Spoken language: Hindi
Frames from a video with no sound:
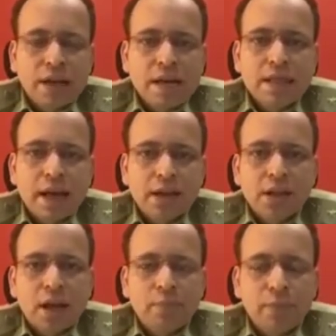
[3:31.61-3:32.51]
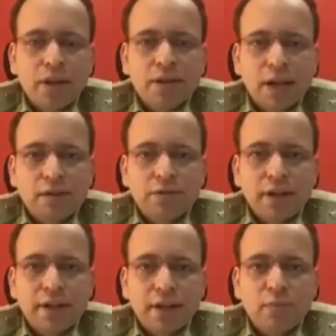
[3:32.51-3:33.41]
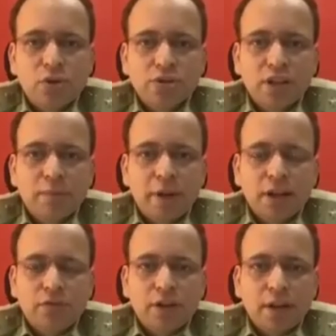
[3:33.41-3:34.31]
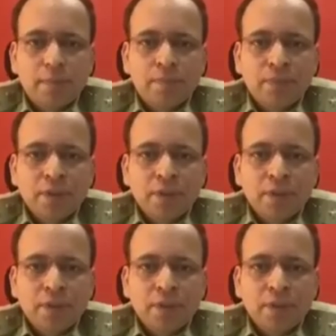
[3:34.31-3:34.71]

इस एग्जाम में सेल्फ स्टडी का बहुत ज्यादा महत्व है